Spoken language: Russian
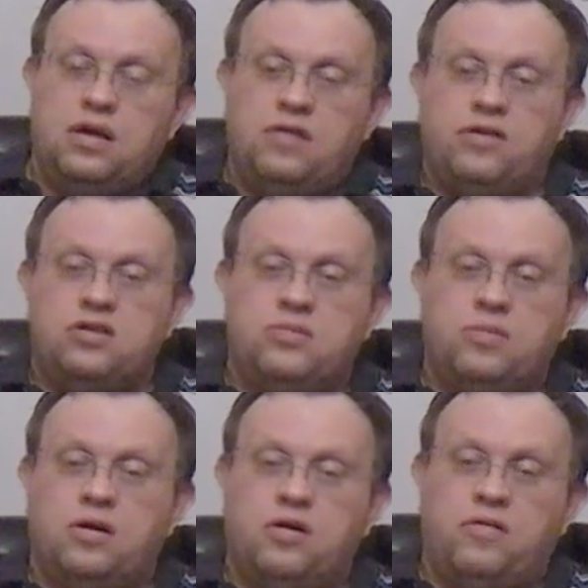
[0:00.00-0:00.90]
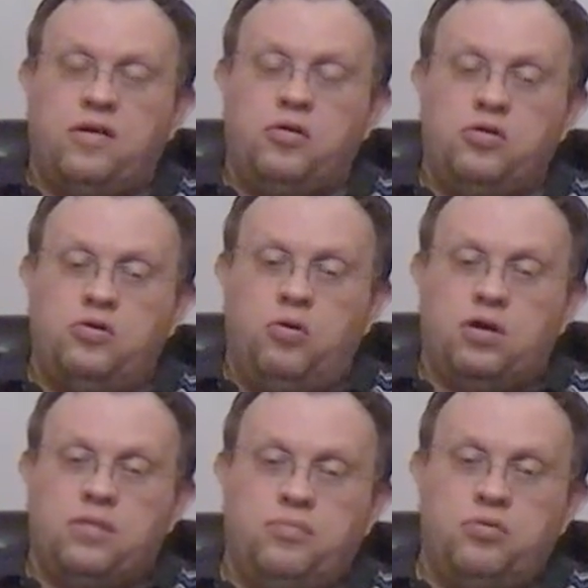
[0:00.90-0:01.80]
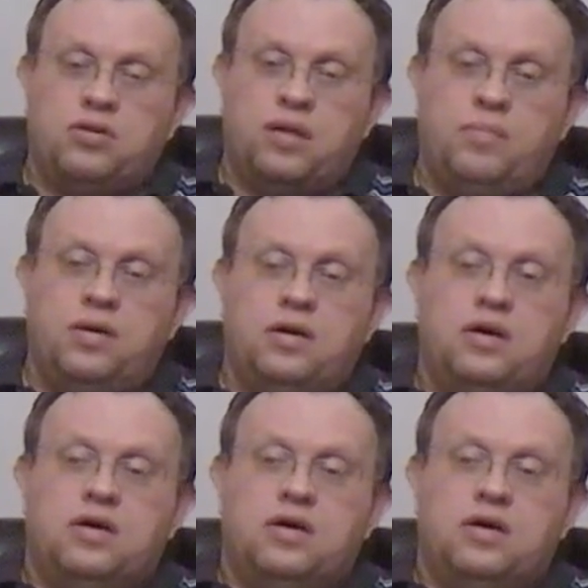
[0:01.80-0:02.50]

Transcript: И в каждом районе города будет как бы